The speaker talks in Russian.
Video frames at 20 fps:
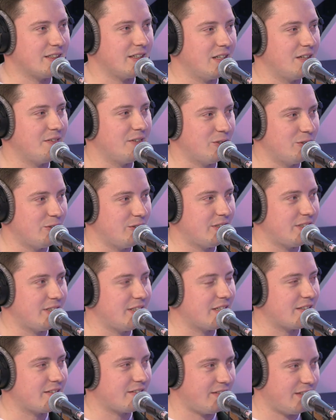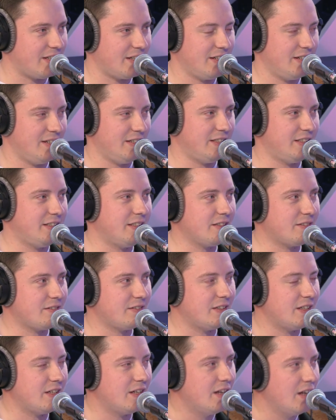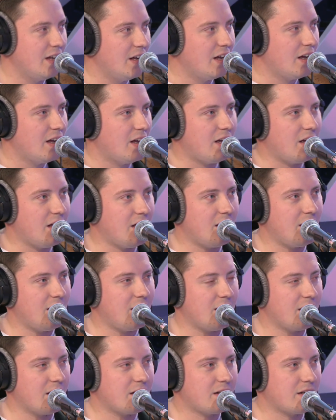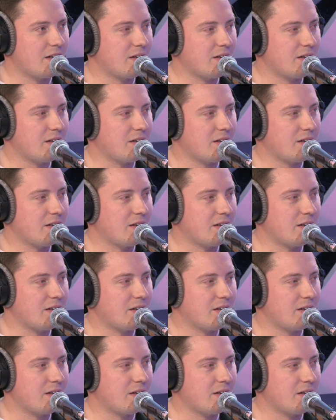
головы. Ну, естественно, естественно. А,